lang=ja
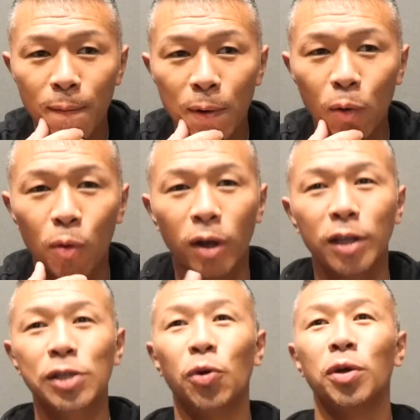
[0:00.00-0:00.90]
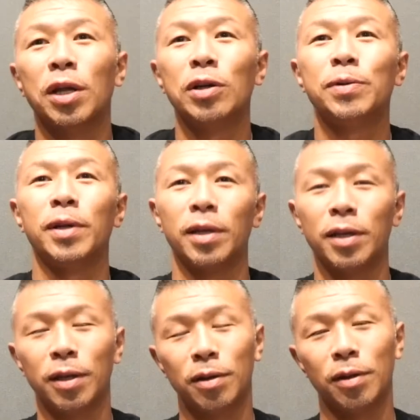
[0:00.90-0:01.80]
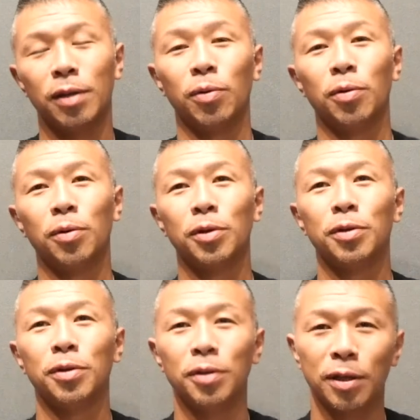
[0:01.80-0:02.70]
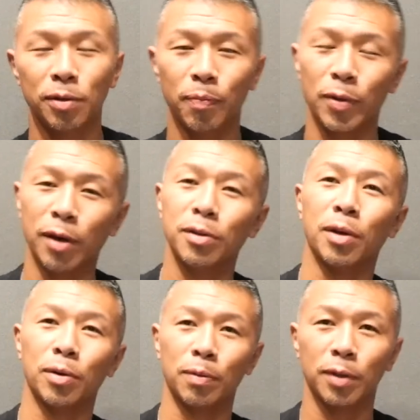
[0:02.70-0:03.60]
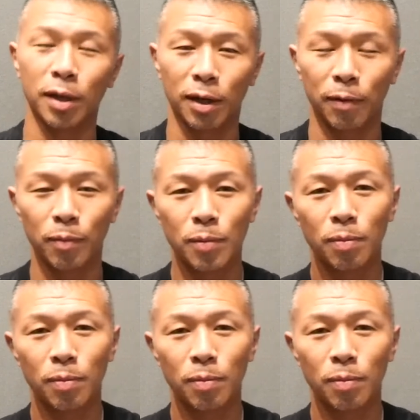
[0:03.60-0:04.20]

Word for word: まあ、今回非常に楽しみで、ね、キックでどういうふうになるんだろうと思ったら